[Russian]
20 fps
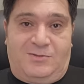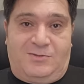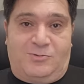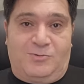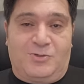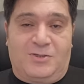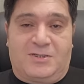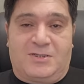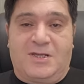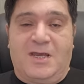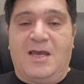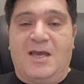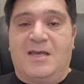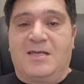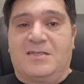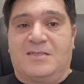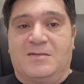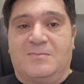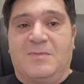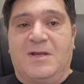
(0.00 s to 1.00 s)
То есть
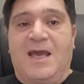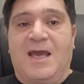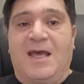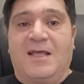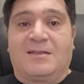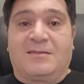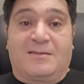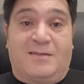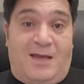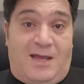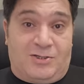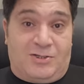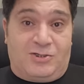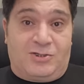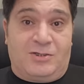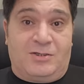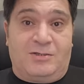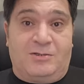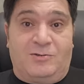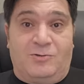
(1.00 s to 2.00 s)
земля та
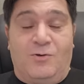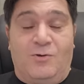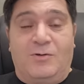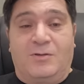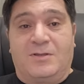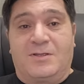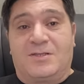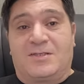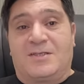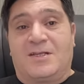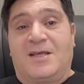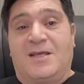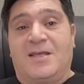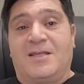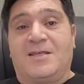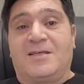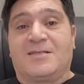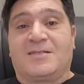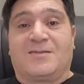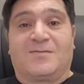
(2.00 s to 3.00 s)
же, но
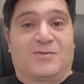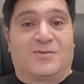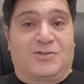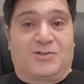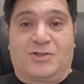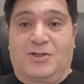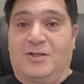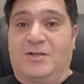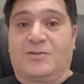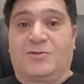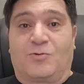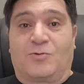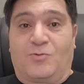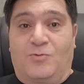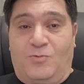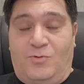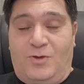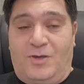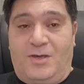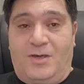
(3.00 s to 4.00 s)
население совершенно
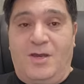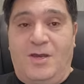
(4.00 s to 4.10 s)
другое.